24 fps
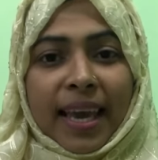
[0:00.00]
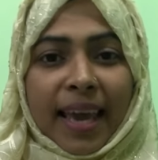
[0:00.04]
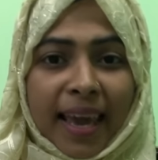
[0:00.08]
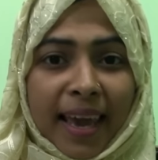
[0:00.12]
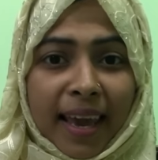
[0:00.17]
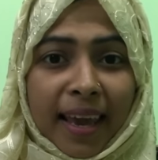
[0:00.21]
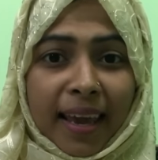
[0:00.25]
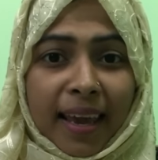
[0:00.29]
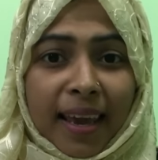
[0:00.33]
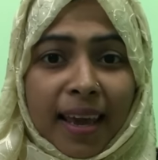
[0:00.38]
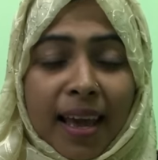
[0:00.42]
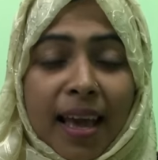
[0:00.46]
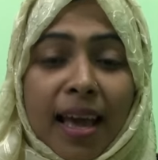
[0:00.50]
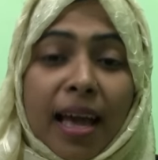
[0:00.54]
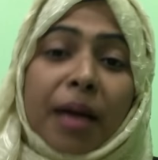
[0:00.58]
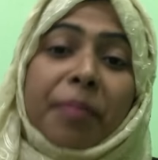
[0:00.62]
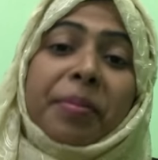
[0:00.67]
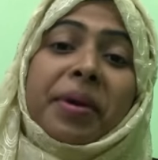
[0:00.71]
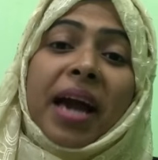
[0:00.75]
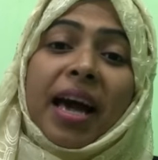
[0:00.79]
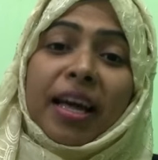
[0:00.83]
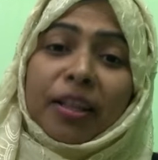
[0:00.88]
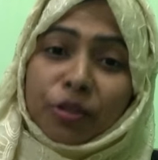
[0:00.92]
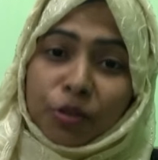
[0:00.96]
হ্যাঁ
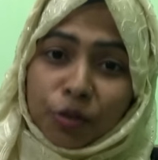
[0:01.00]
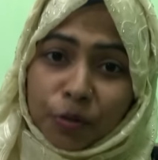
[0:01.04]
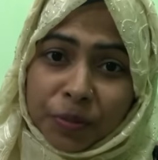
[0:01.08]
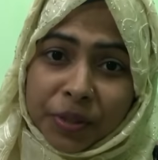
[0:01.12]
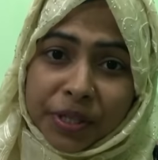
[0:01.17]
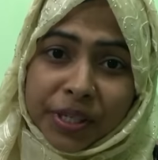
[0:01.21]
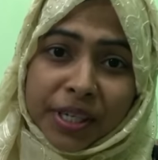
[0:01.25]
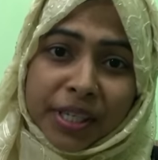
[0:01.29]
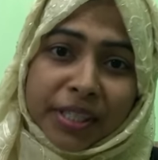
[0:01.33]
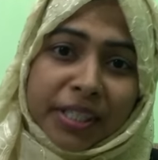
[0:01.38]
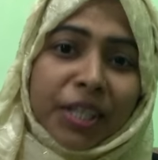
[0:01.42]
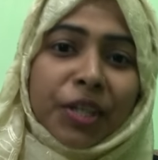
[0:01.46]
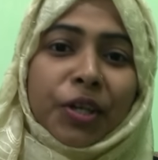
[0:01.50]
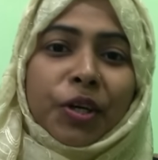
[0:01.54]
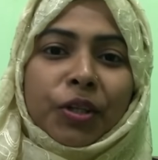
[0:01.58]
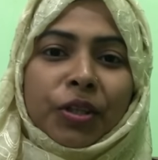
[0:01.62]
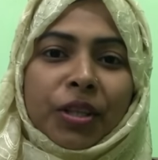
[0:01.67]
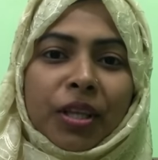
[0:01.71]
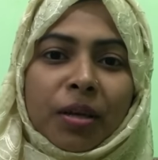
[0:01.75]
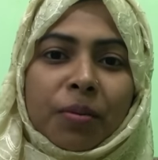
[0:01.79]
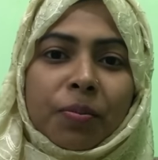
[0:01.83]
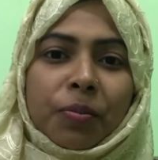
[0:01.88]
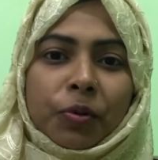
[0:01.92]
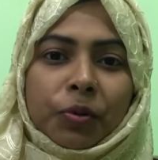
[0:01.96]
আমি আত্মবিশ্বাসের
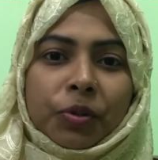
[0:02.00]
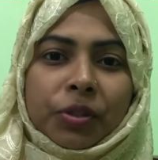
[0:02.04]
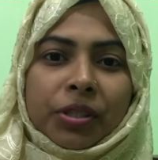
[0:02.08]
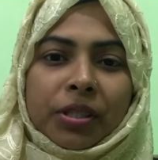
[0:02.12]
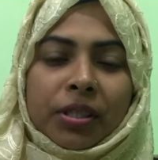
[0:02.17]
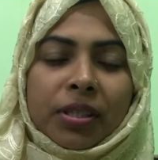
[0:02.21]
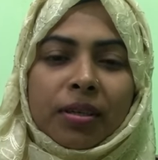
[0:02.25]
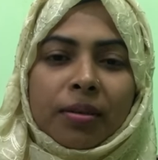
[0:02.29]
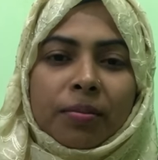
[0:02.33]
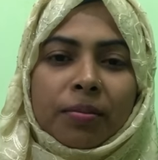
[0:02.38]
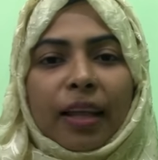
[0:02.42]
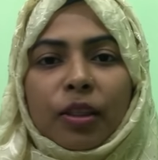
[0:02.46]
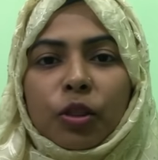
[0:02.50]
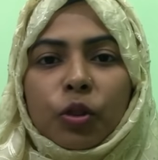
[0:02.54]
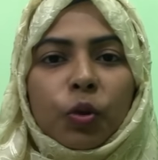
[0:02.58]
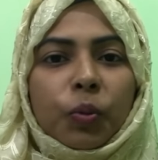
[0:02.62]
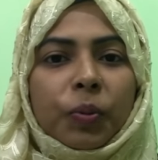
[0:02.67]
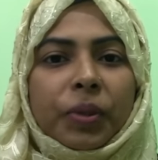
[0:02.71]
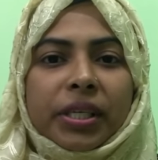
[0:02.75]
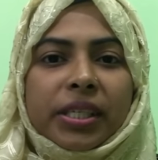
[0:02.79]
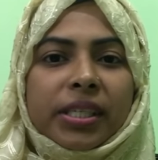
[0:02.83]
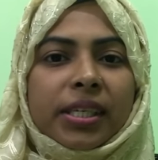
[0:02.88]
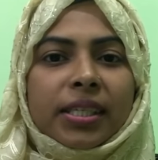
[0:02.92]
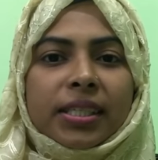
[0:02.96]
কথাই বলছি
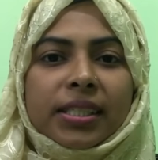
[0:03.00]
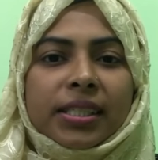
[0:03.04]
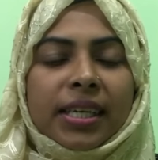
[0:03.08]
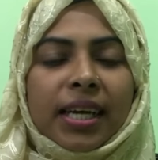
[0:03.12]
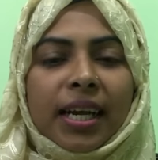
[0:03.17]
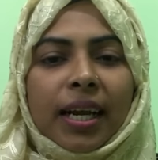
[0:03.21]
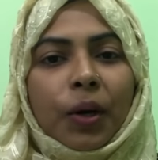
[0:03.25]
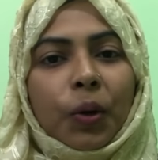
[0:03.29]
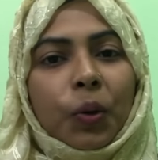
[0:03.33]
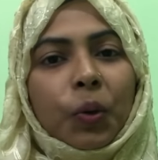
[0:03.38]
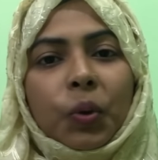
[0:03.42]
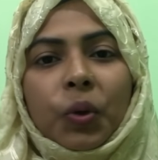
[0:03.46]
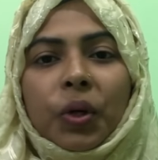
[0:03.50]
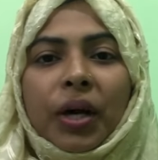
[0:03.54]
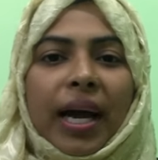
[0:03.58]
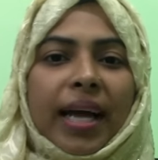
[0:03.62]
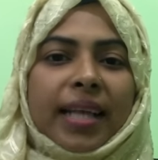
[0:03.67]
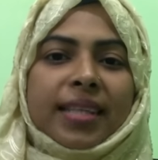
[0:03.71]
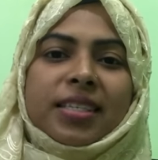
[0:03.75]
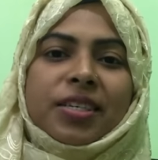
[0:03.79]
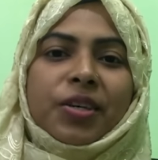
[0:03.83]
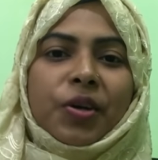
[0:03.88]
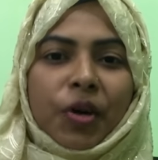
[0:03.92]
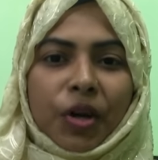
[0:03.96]
আত্মবিশ্বাস ছাড়া কোনো
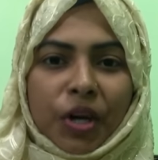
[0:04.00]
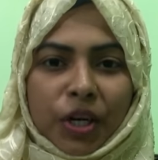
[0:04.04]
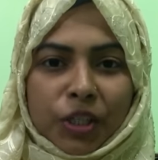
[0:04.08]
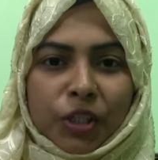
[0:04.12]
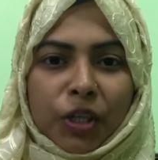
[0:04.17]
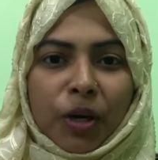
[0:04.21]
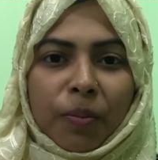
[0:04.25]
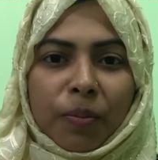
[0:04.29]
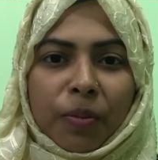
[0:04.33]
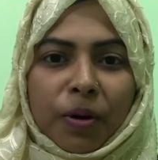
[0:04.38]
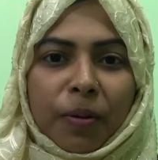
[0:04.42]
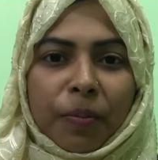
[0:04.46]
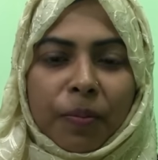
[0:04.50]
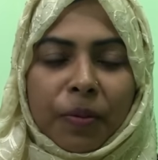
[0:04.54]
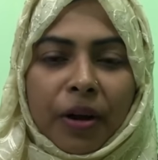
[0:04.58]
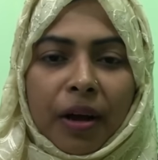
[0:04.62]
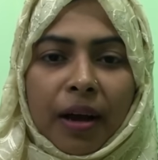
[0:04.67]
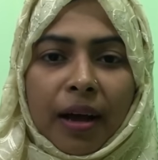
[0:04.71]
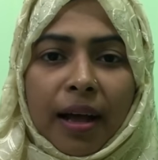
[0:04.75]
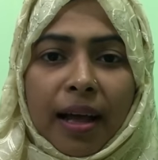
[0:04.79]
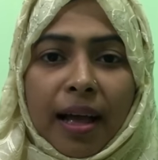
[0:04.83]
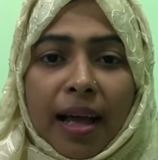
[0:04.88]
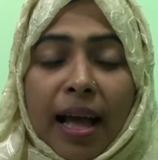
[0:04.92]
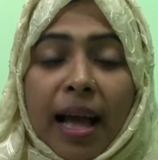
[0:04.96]
কাজই করা সম্ভব না